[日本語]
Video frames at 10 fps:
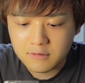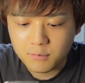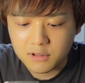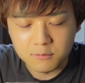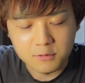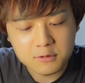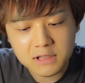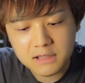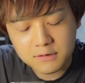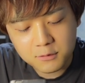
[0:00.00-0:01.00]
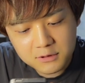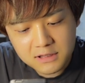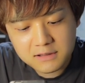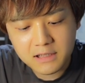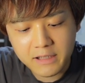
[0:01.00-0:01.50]
まあでもどうせどう
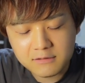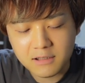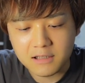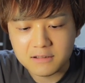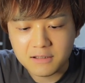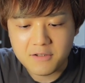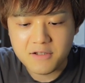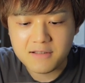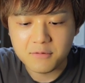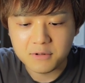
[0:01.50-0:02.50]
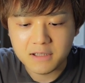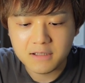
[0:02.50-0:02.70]
せ使えるならって感じですね。